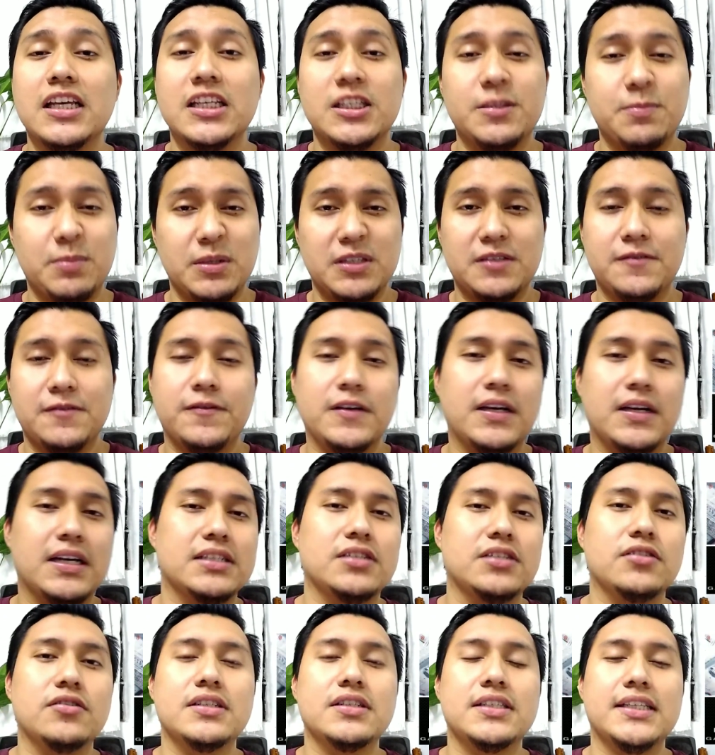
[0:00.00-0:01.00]

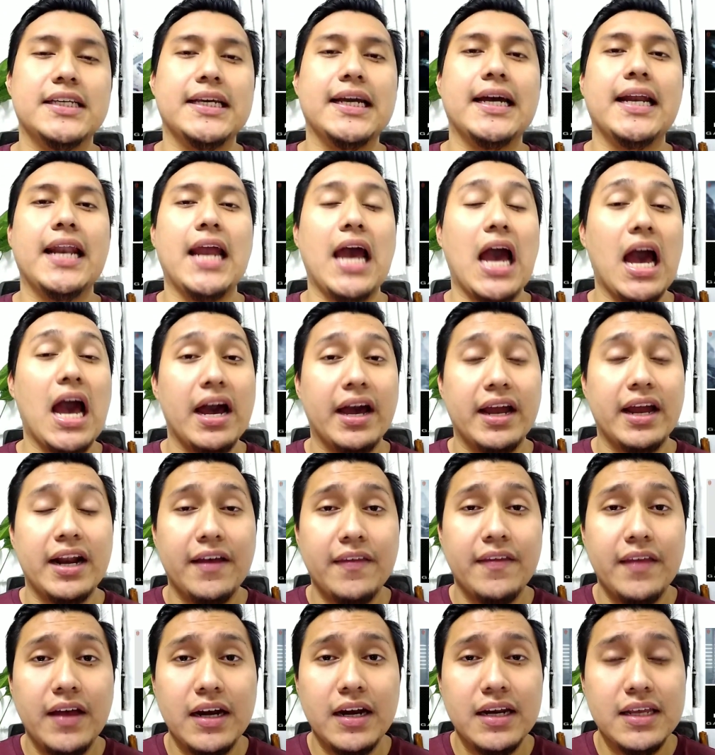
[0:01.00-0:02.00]
especificaciones te llegan a
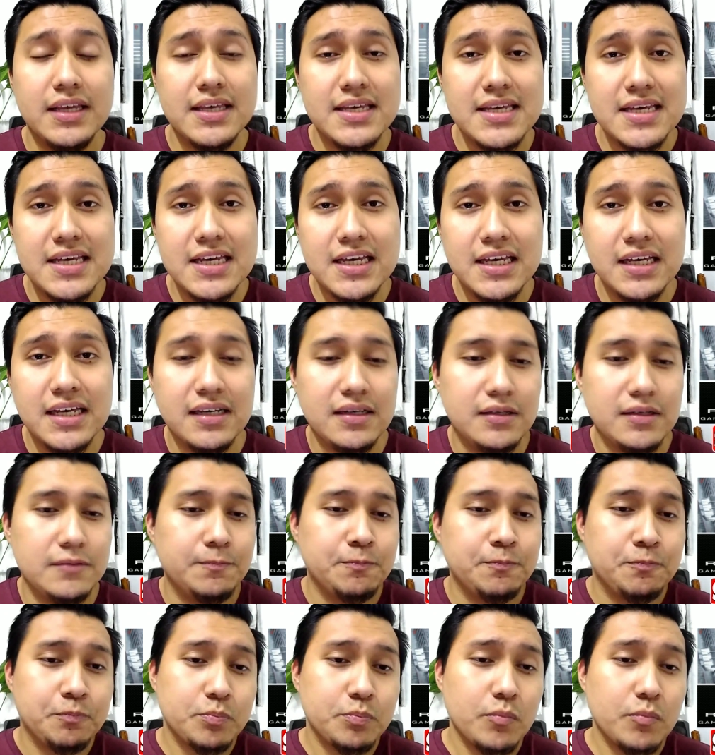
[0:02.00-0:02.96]
agradar y eh,